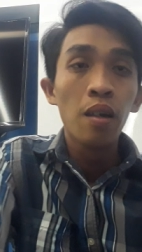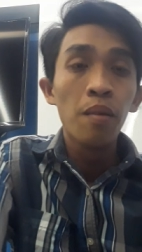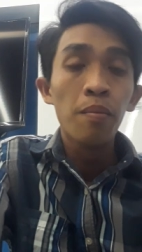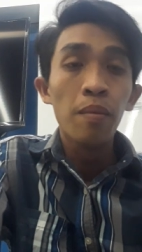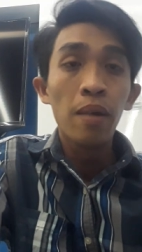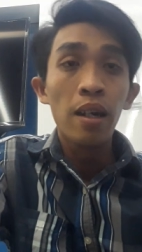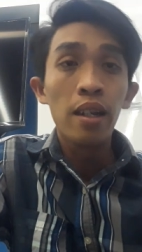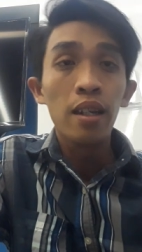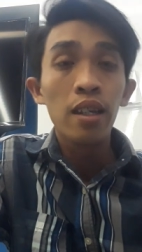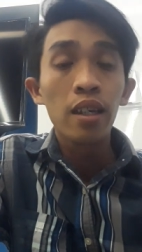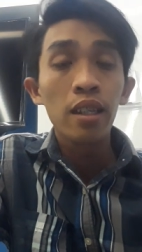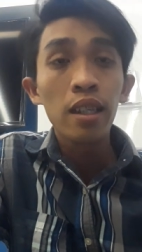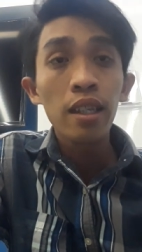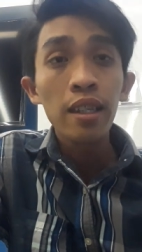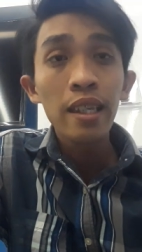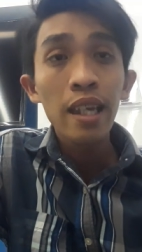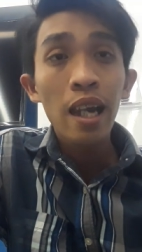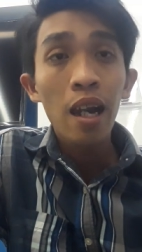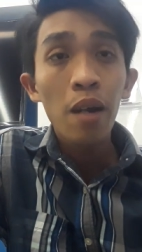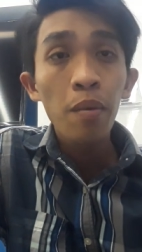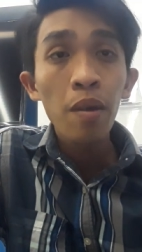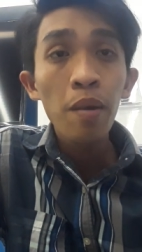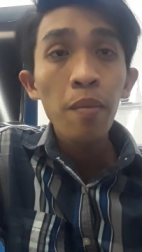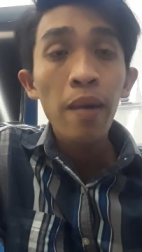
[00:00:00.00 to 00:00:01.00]
mình ờ, xin
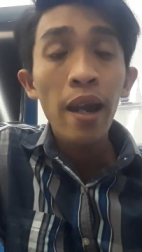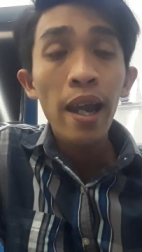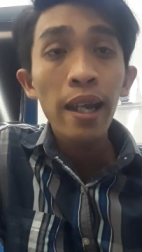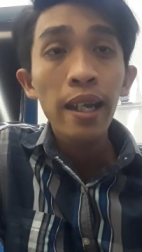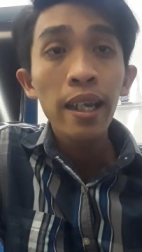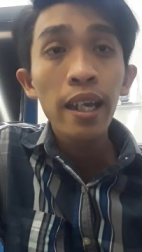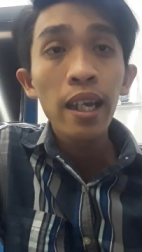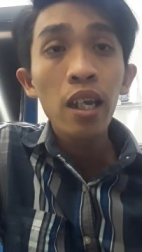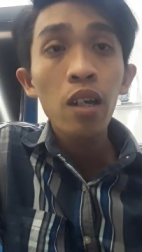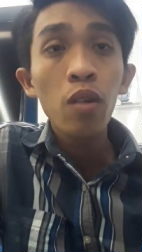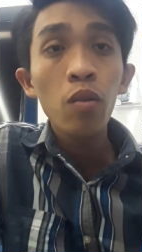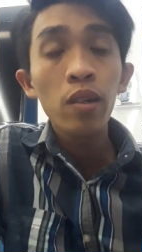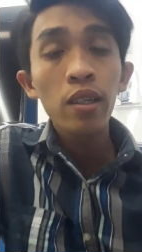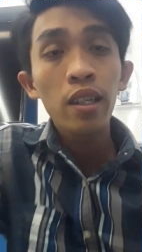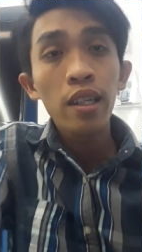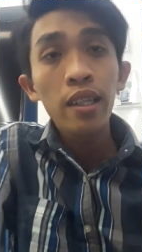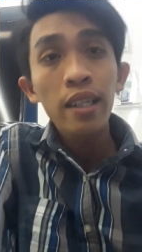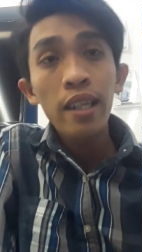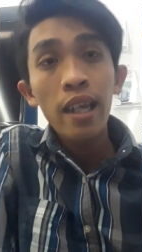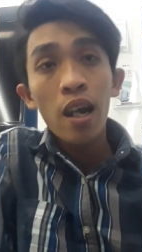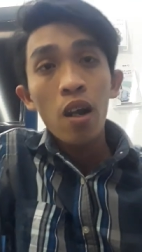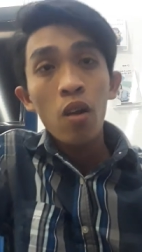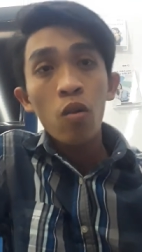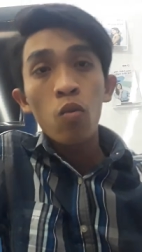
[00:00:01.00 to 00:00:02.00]
chào mấy bạn nha và xin
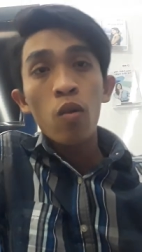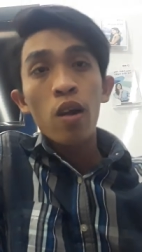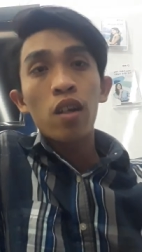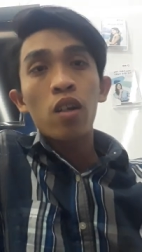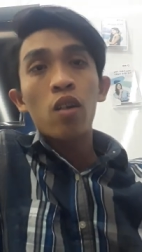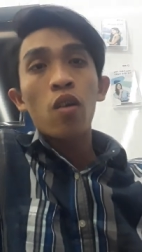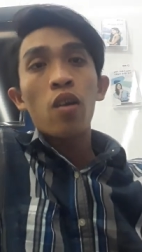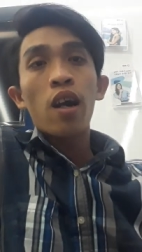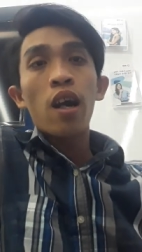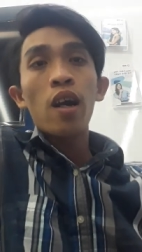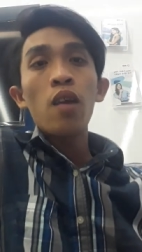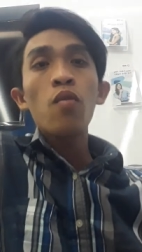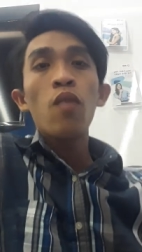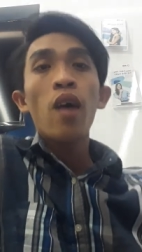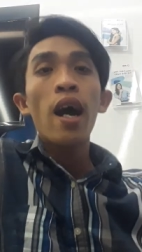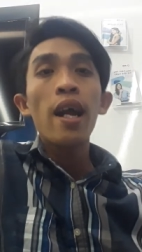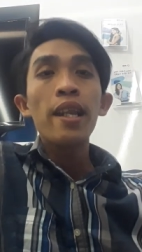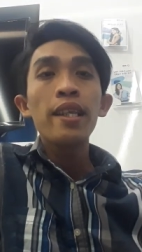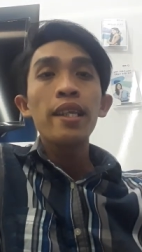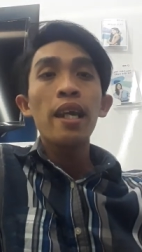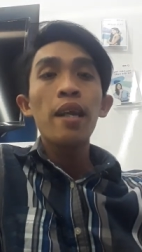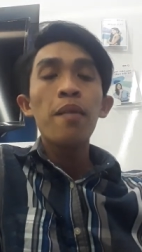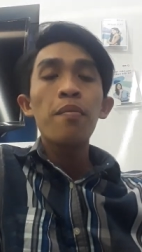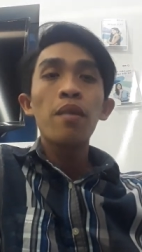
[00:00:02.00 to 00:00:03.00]
chào và toàn thể và
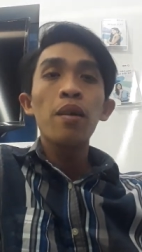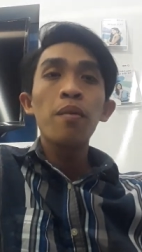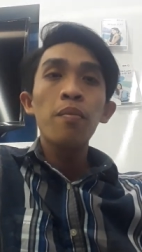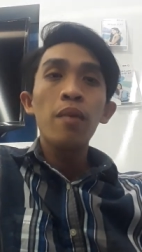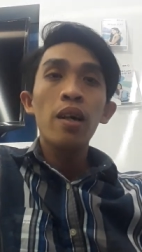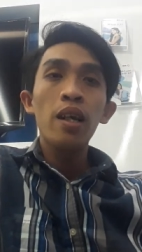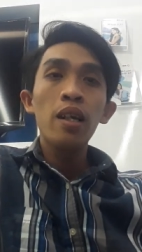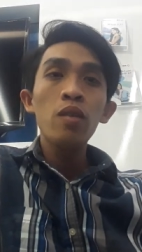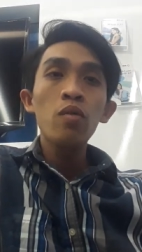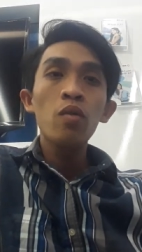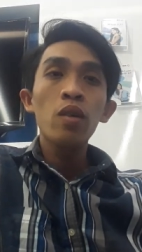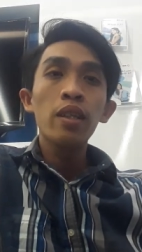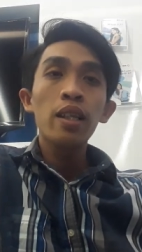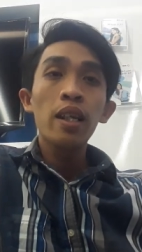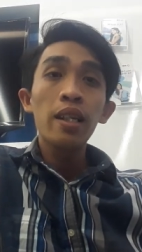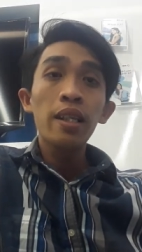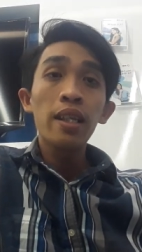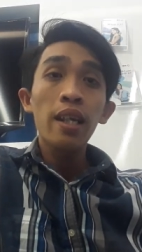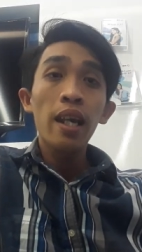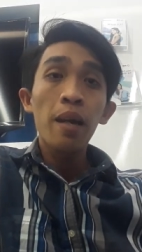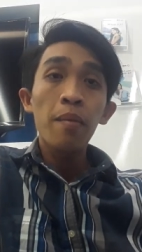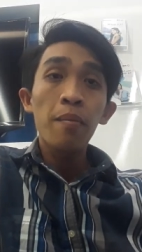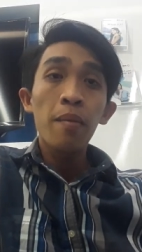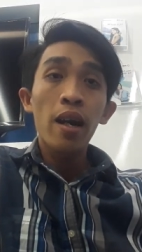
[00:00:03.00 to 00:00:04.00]
anh chị em thân mến và trên
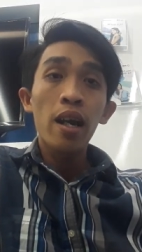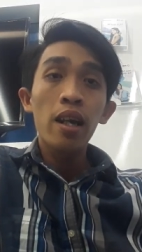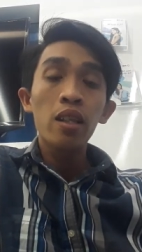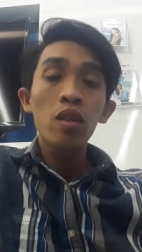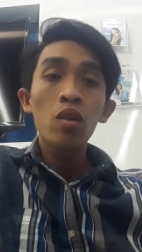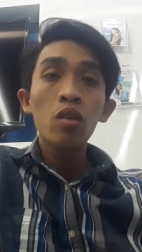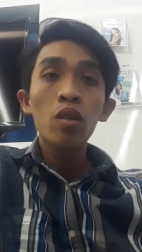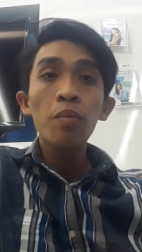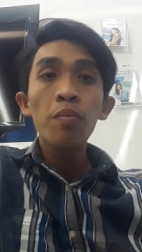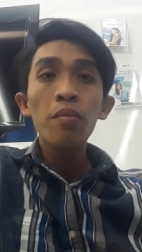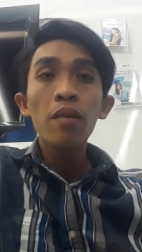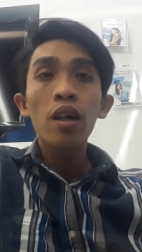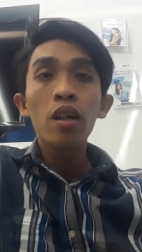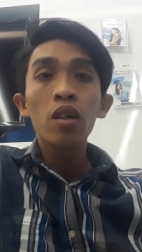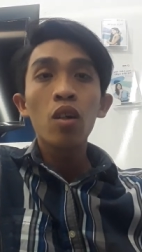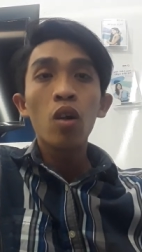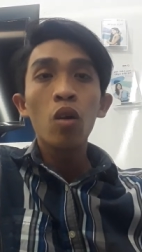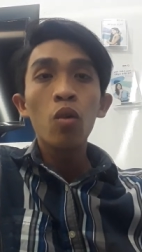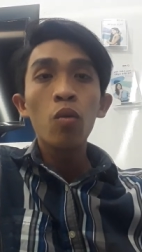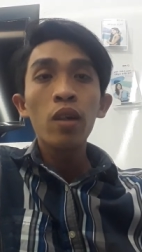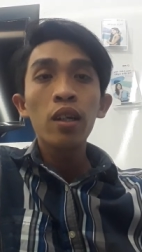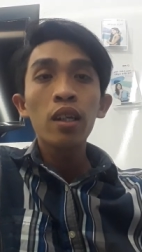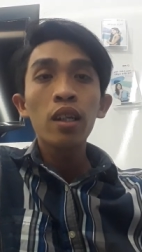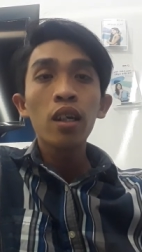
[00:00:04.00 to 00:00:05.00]
trang mà youtuber
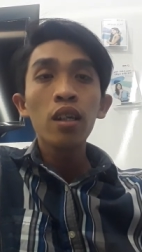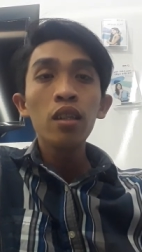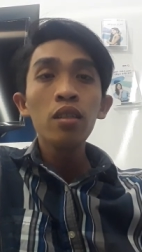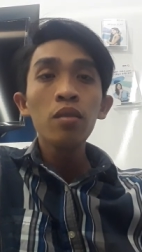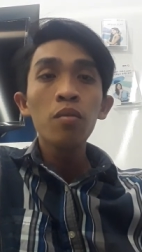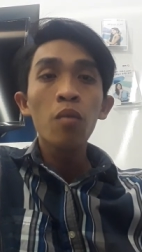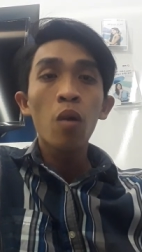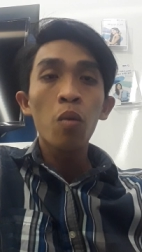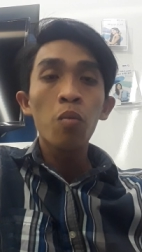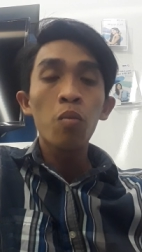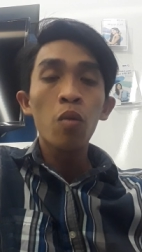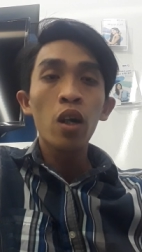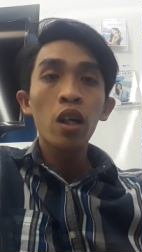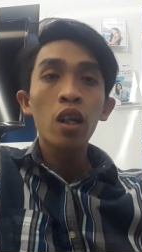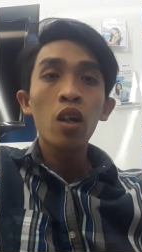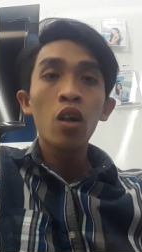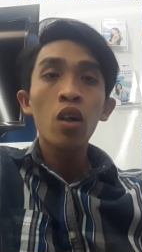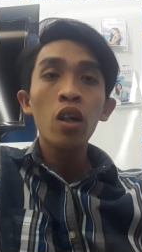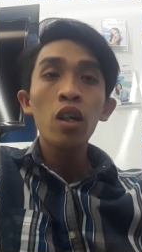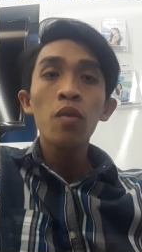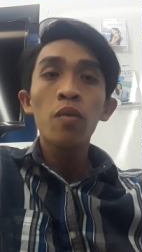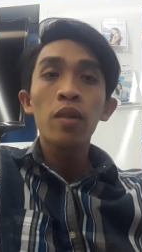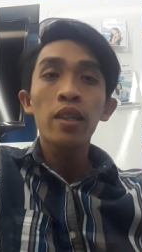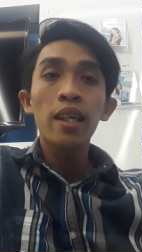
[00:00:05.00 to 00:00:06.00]
của Nguyễn Tuấn một buổi
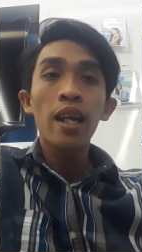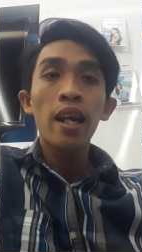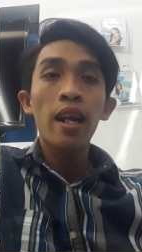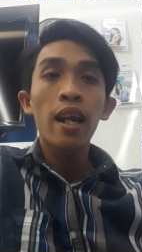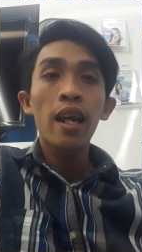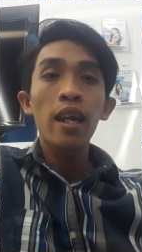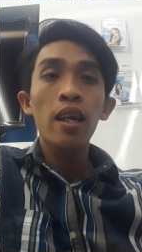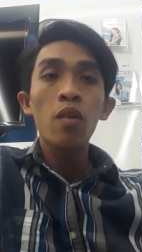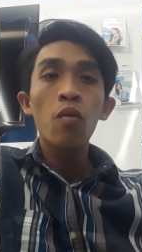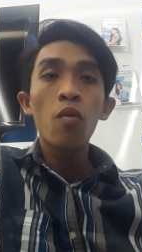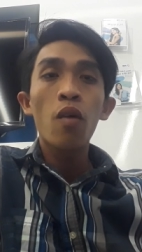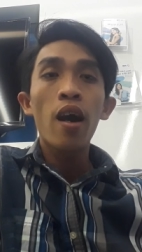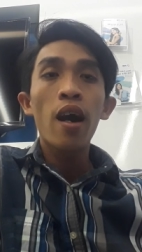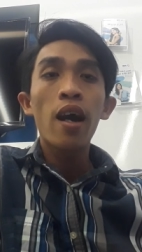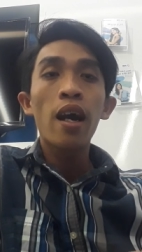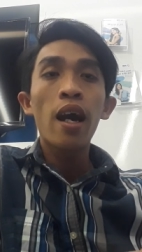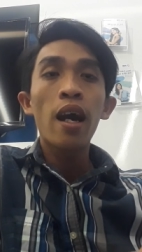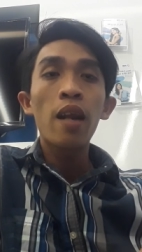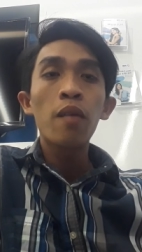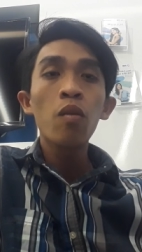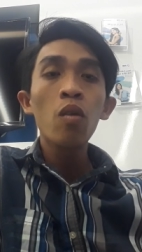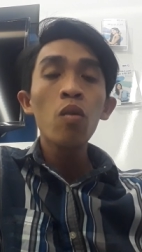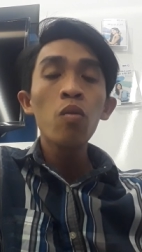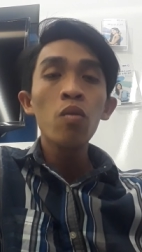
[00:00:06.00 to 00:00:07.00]
tối và tràn đầy và
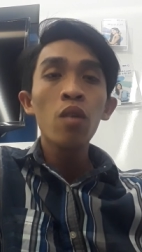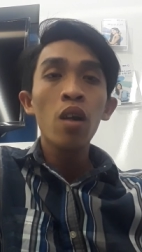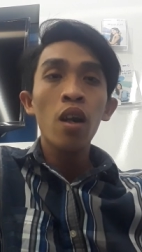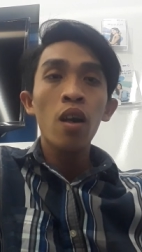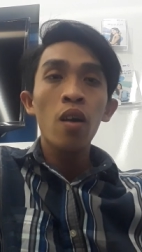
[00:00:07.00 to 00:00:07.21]
hạnh phúc